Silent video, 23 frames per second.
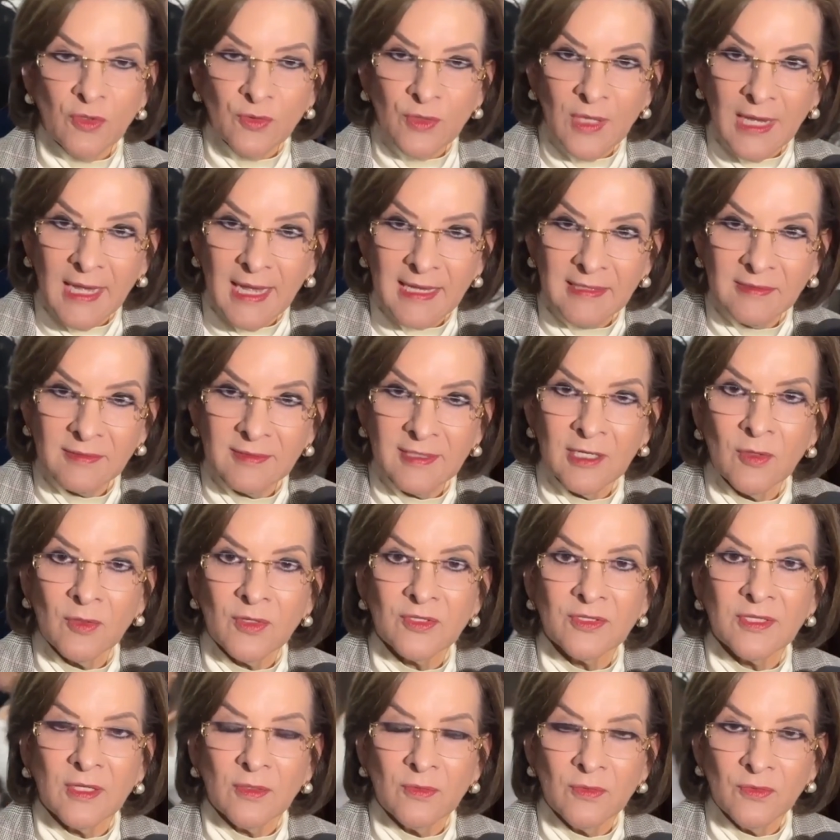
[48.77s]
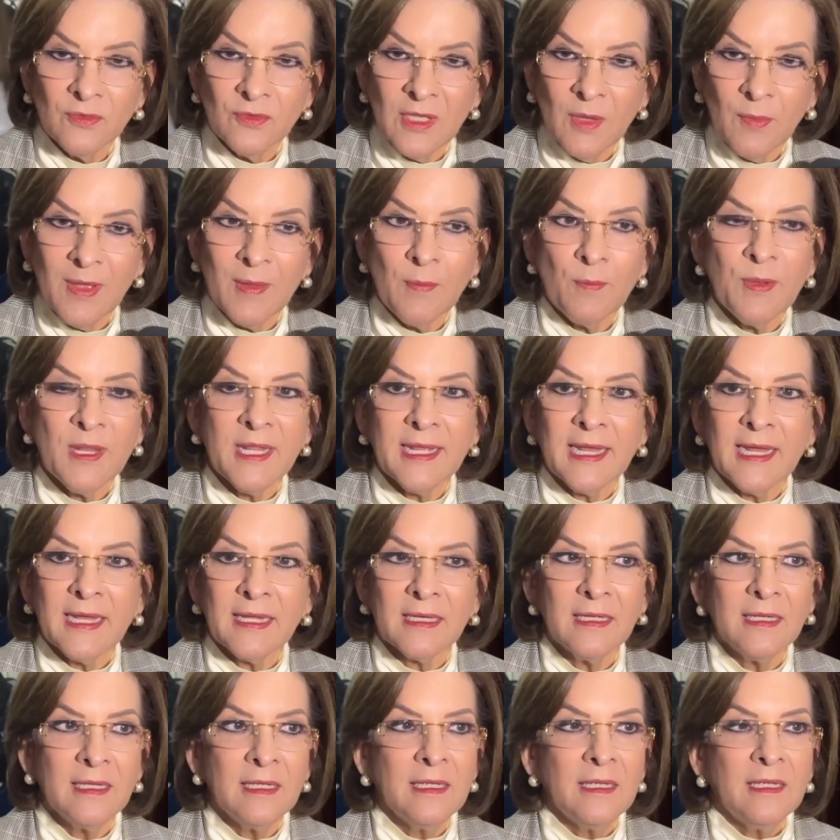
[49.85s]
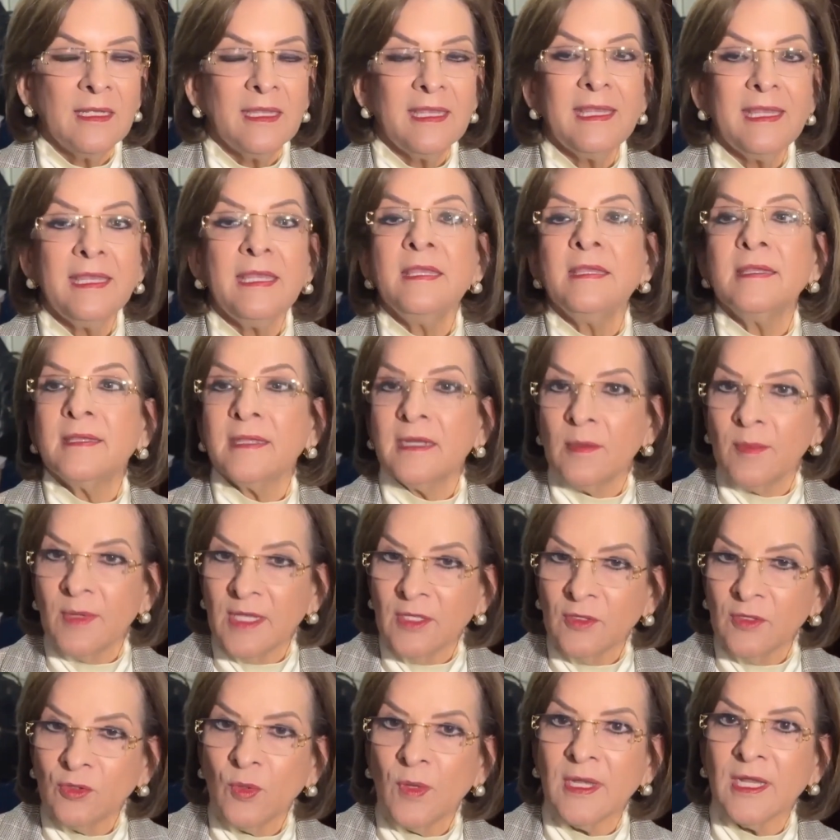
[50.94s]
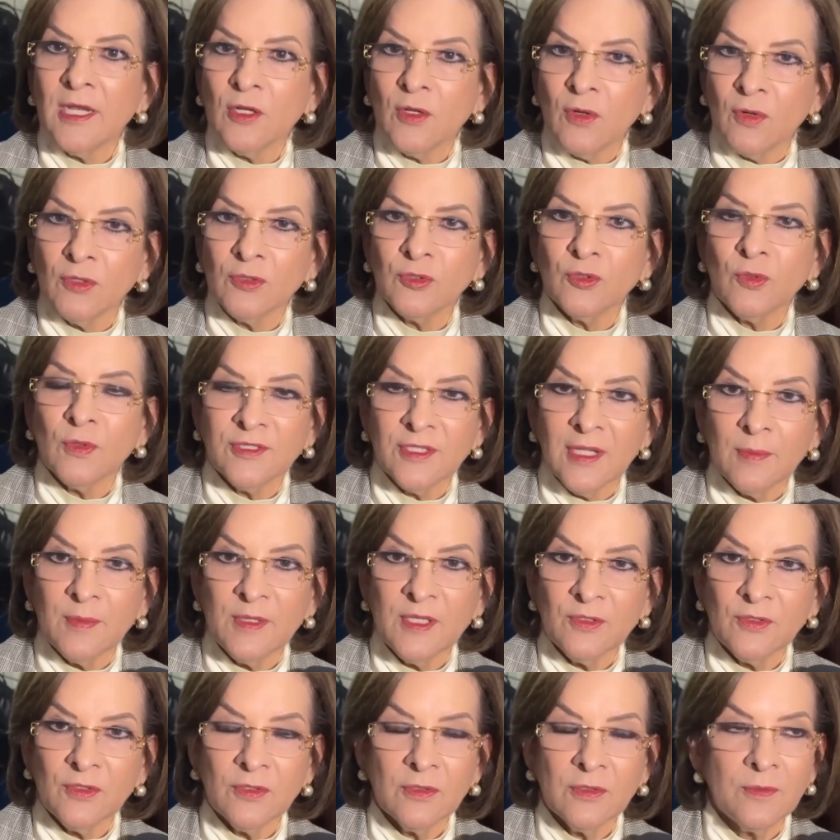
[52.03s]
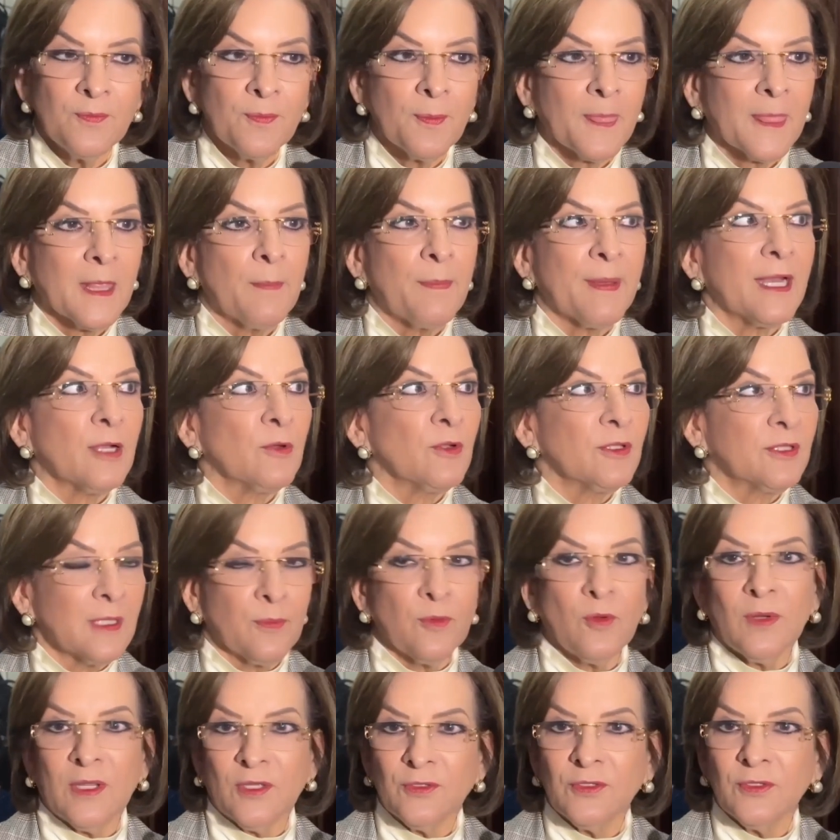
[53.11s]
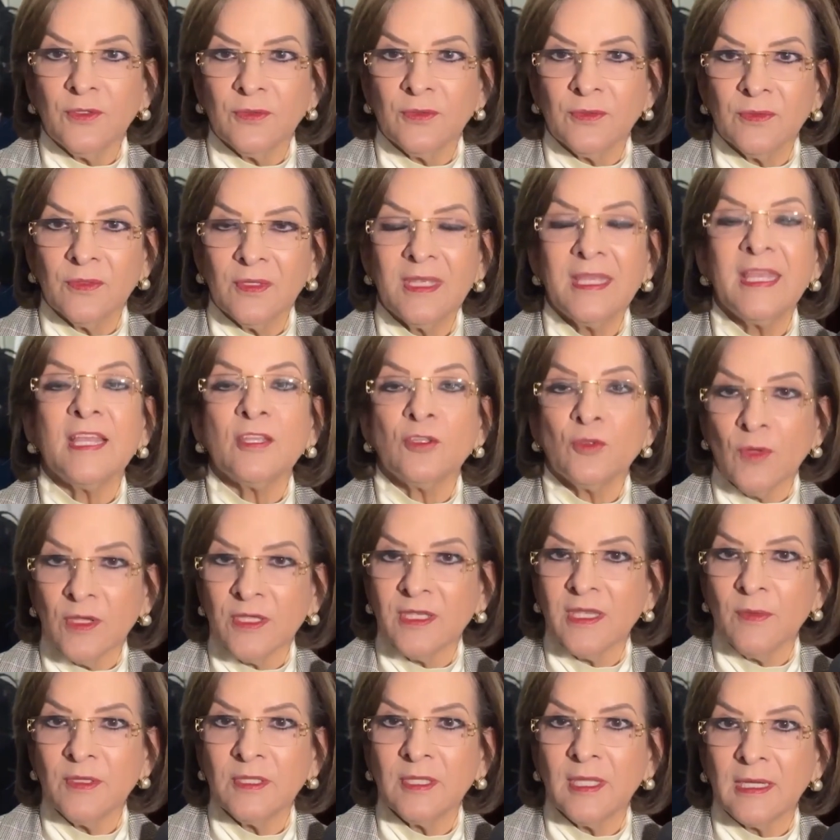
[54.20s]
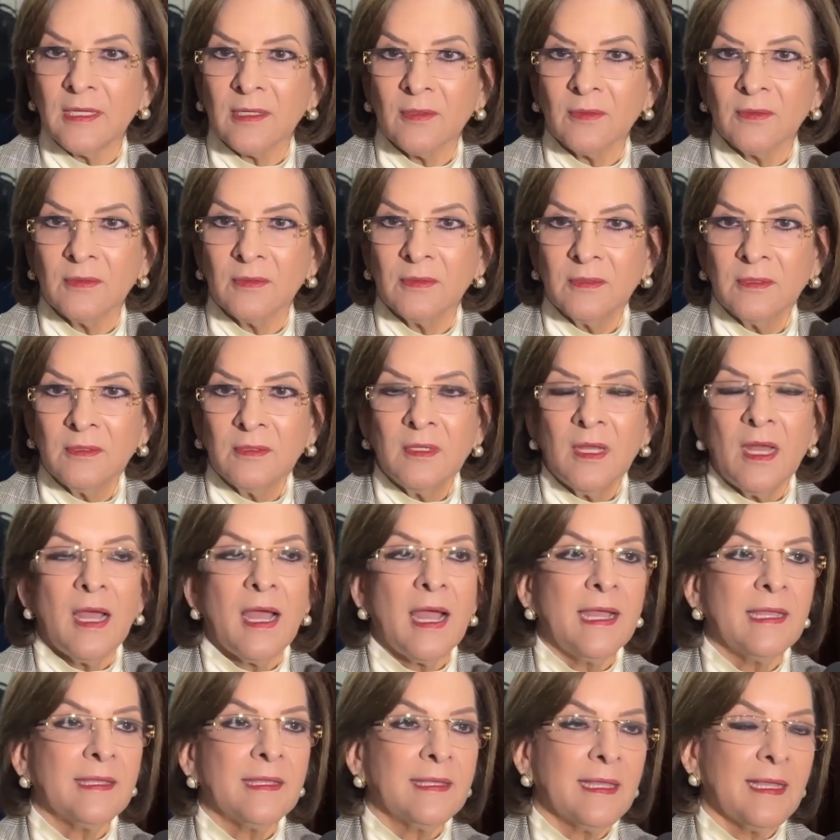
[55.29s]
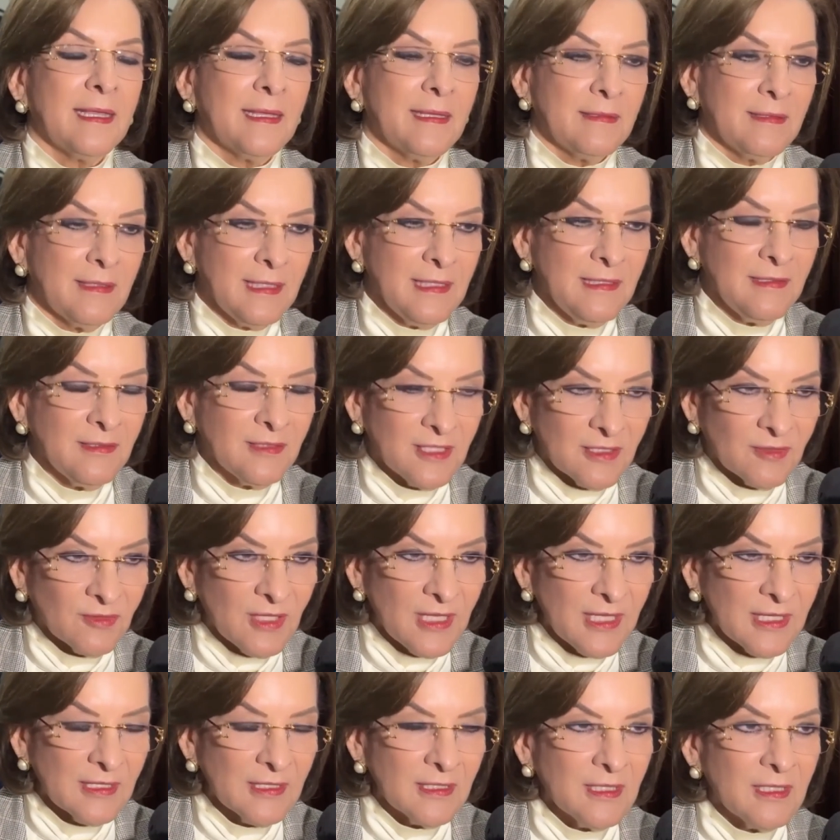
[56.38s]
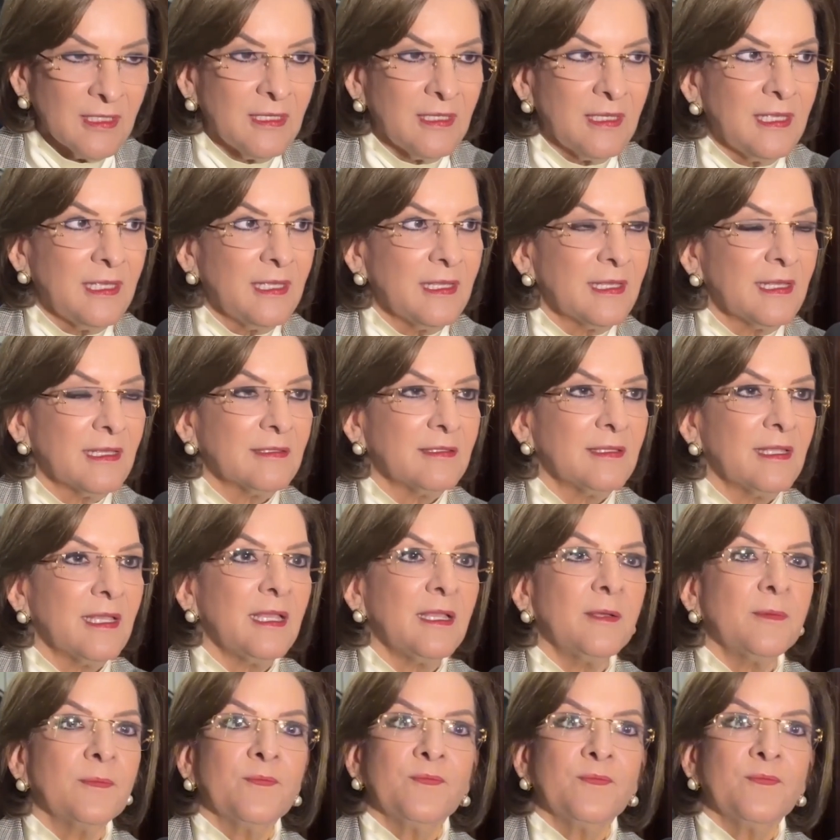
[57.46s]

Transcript: de gas, que es lo que se anuncia, va a implicar incremento en el costo del servicio para nuestra población. Y eso hay que evitarlo. Hay que insistir en que se